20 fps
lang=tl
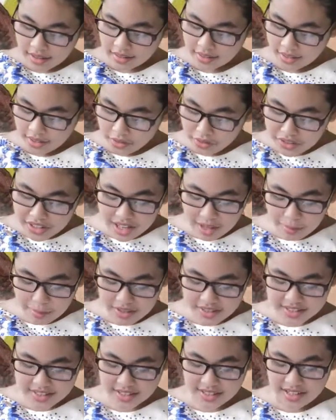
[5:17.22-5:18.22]
Ngayon
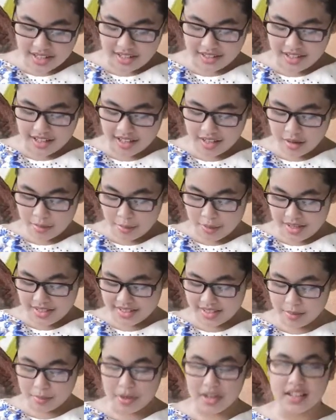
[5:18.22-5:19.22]
lamang sila
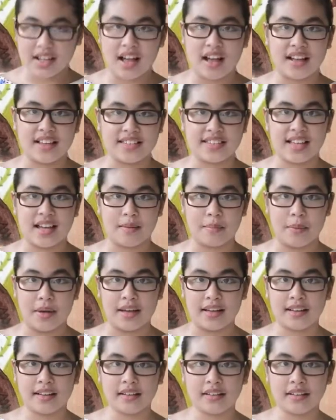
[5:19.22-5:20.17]
lalabas na magkakasama.